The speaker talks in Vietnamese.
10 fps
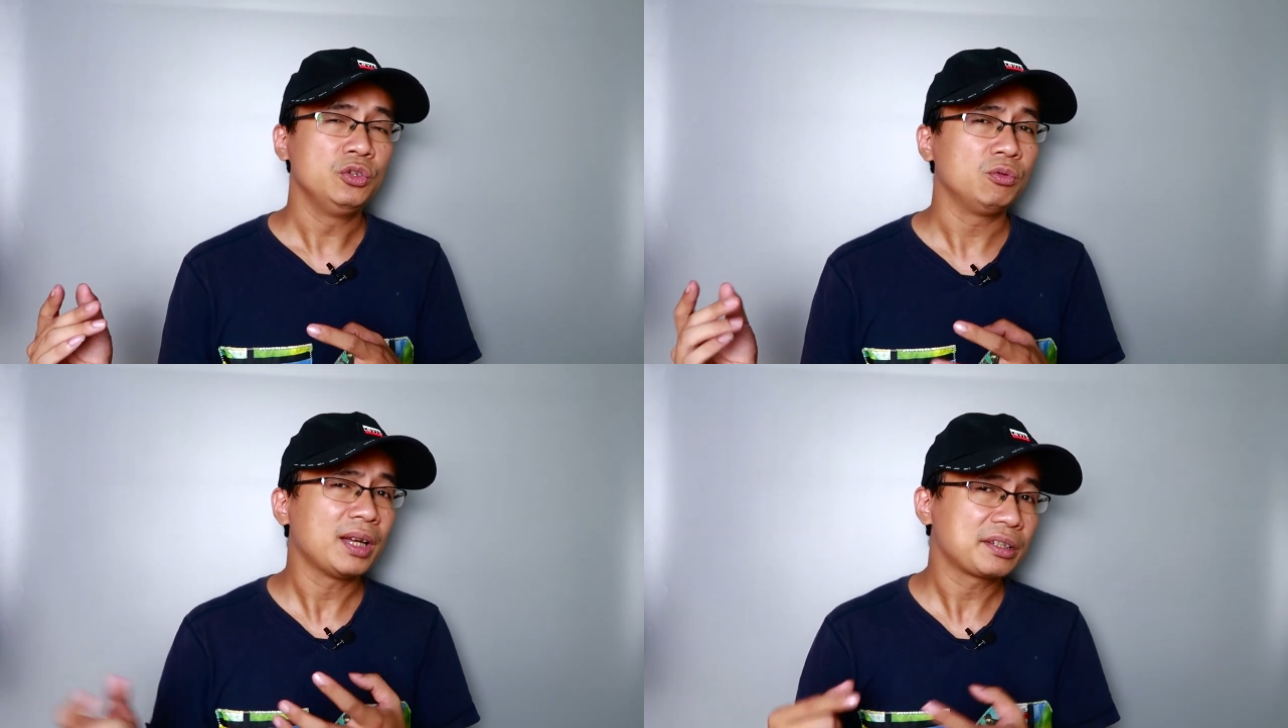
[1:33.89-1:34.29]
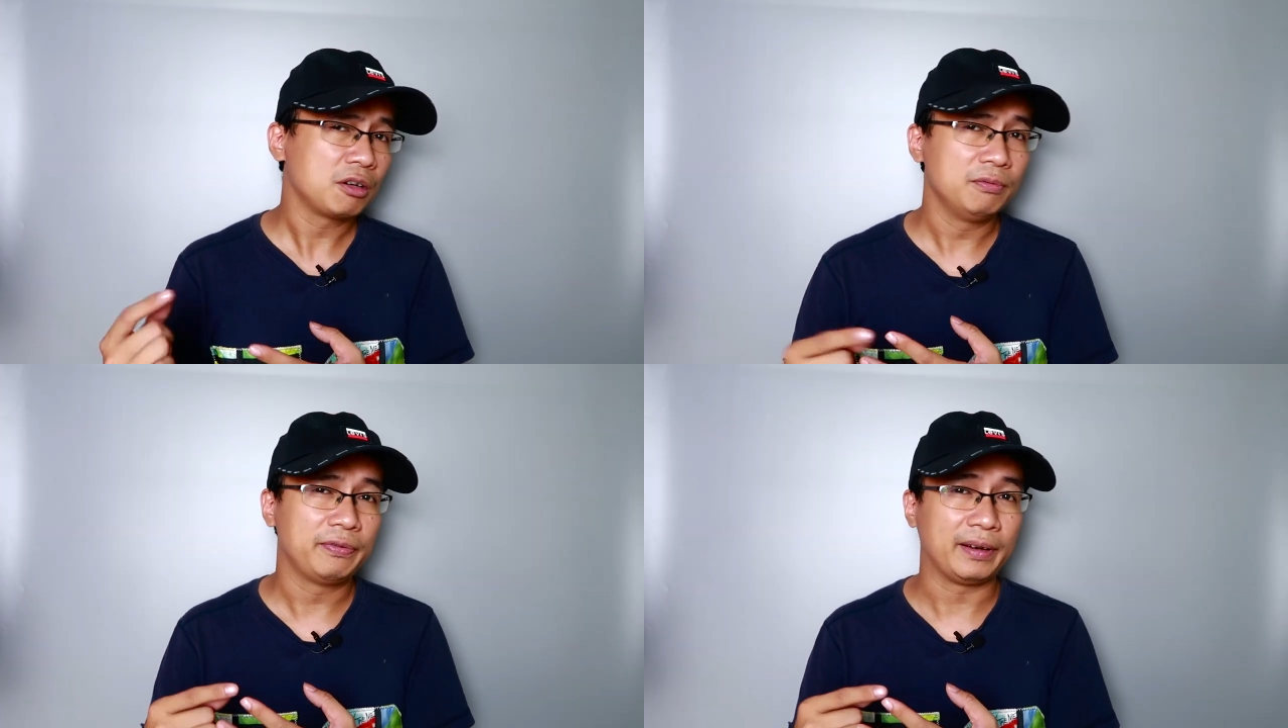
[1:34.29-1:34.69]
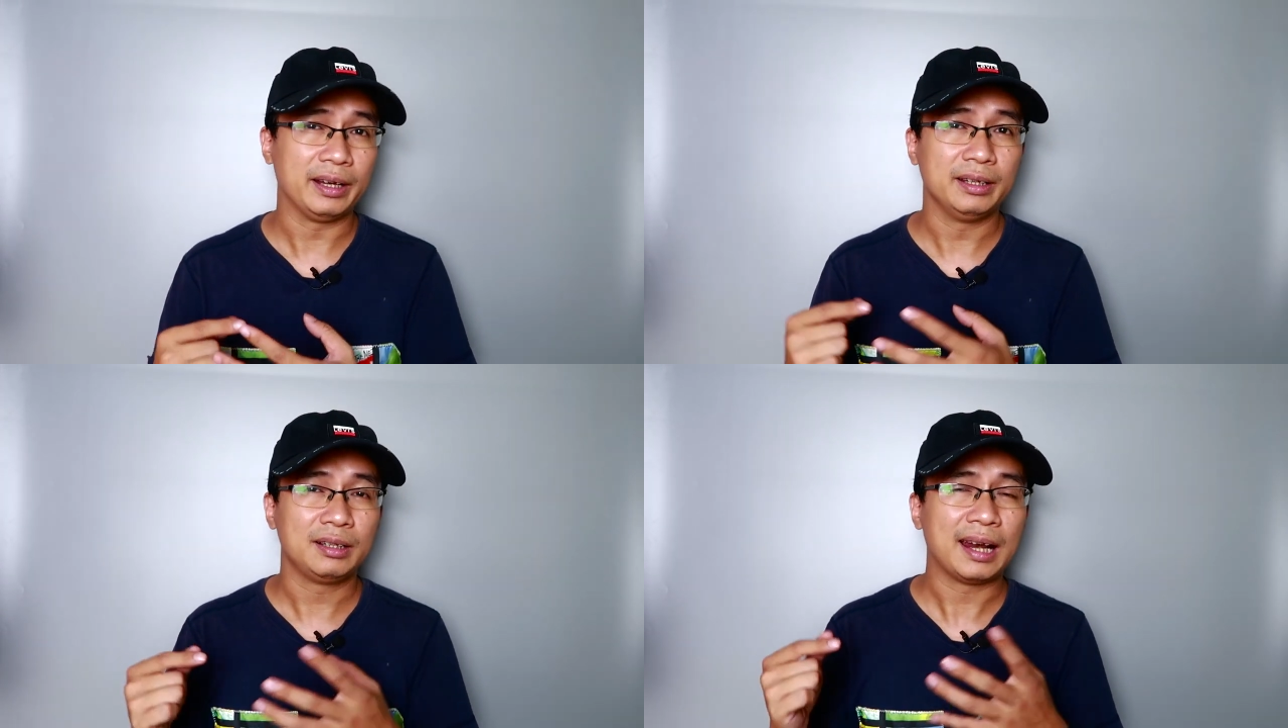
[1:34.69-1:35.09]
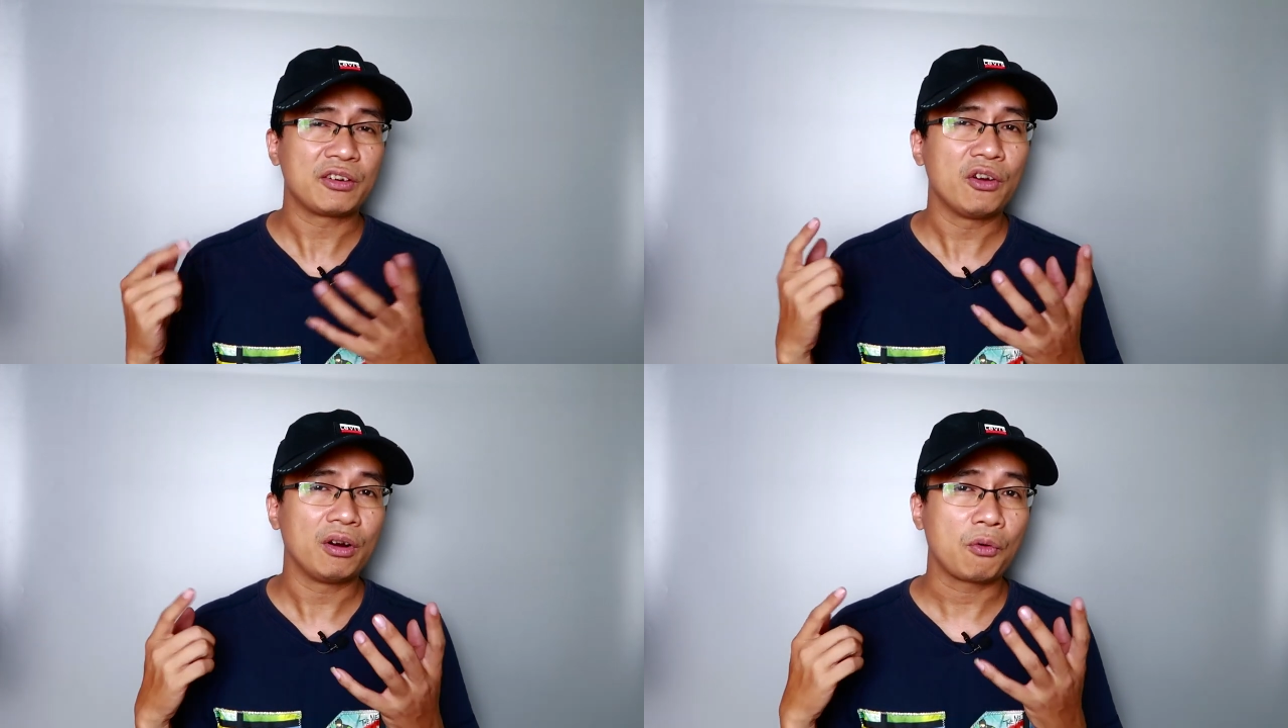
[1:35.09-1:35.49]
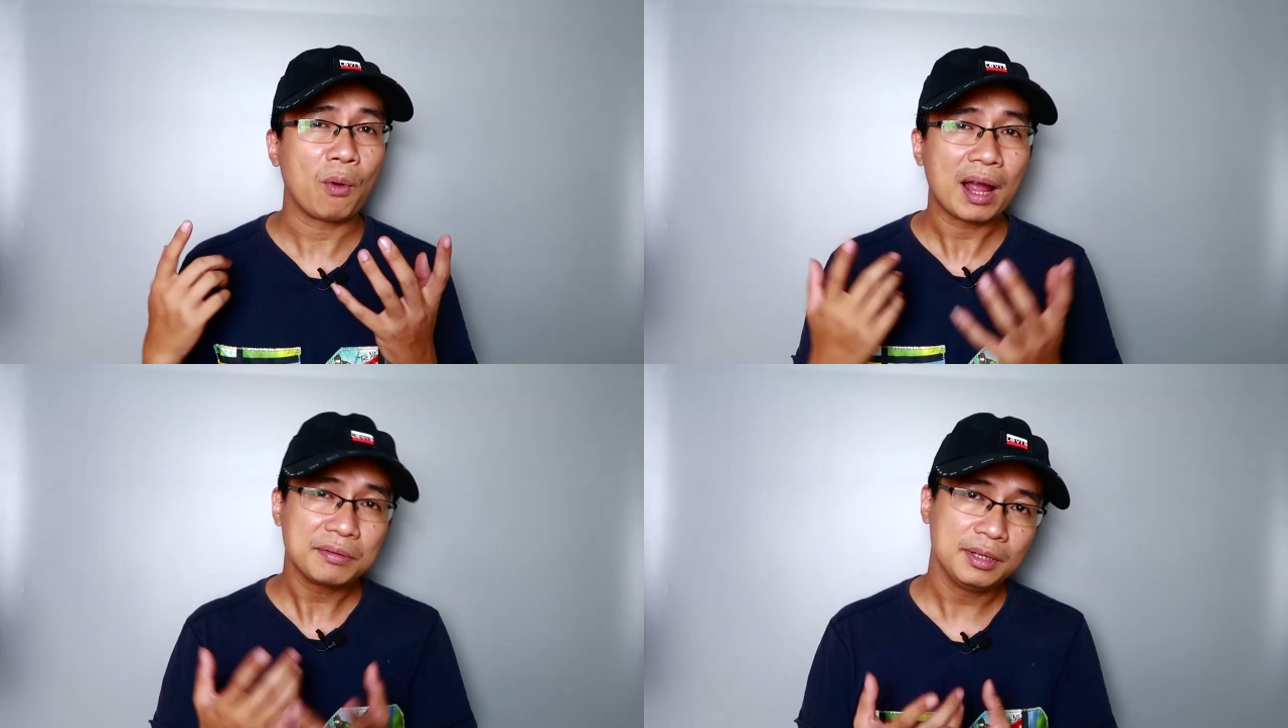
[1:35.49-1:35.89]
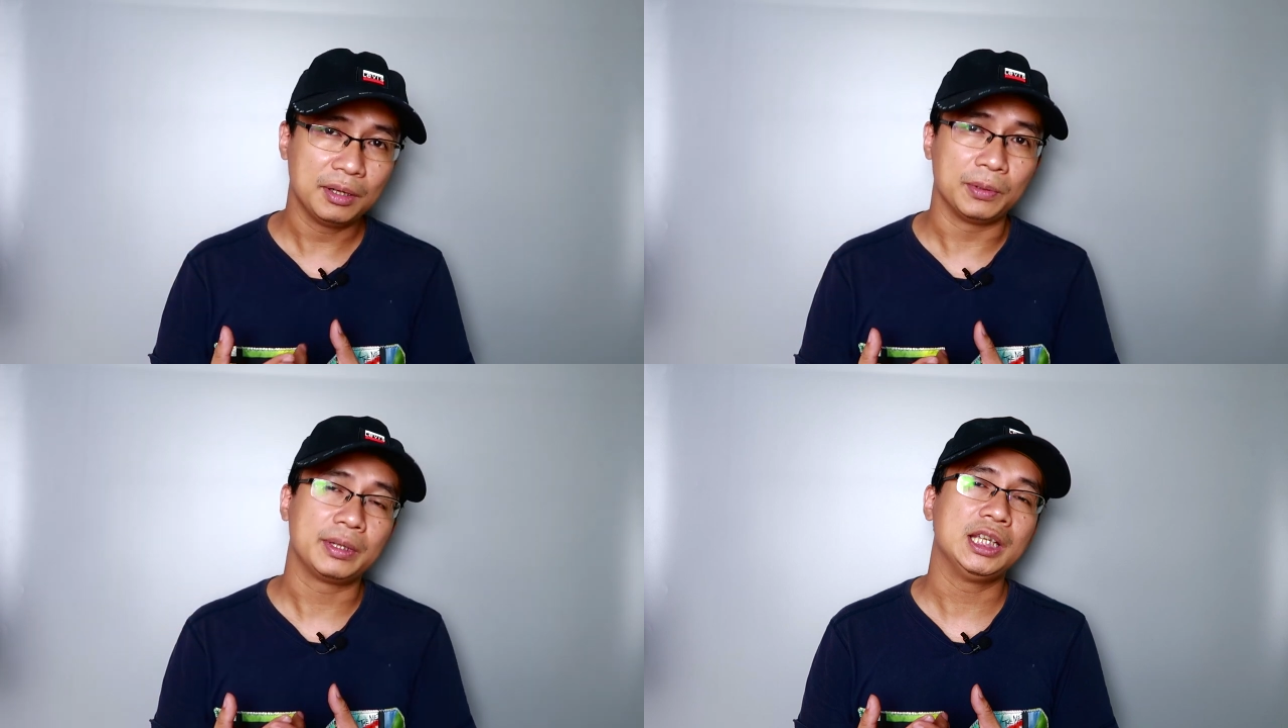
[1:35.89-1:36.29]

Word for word: chúng ta sẽ không phải đắn đo quá nhiều